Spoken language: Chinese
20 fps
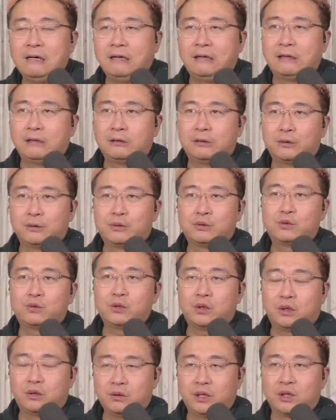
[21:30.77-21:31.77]
然后
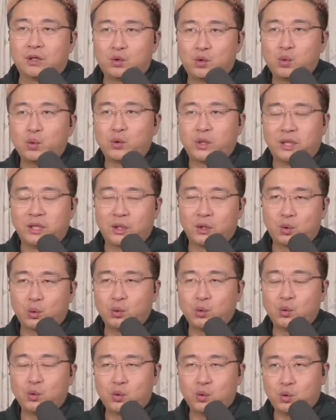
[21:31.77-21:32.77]
最后也促成了
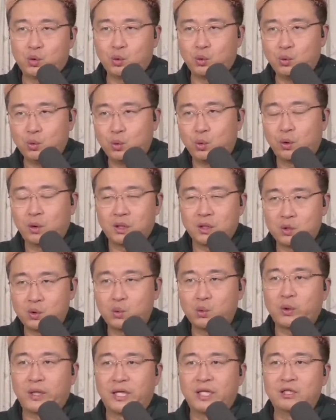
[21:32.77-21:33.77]
中中国跟
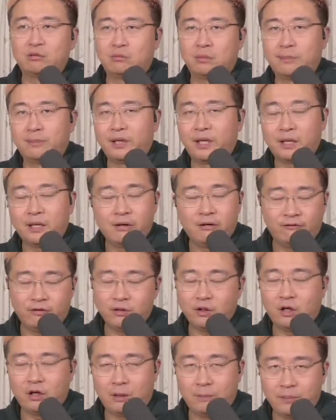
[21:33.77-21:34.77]
苏联就慢慢的
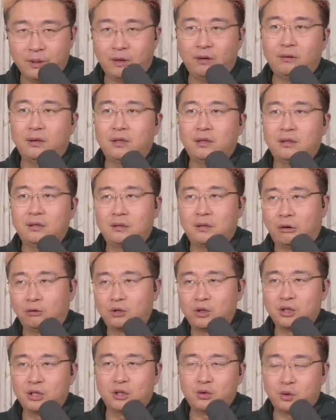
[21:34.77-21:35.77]
分道扬镳，导
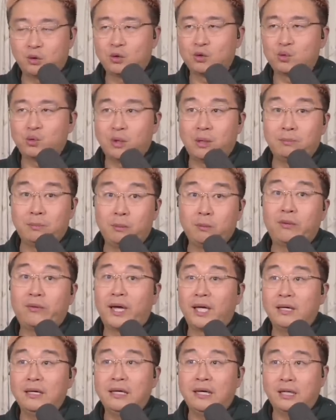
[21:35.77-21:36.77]
致呢最后苏联没办
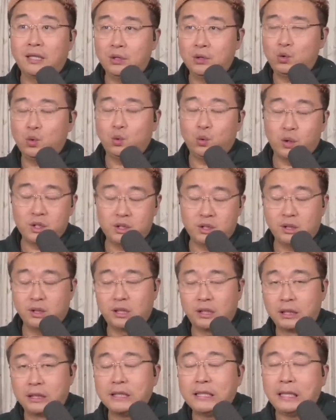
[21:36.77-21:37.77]
法跟中国形成
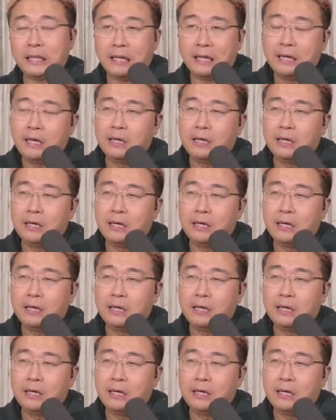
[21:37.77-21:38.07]
合力。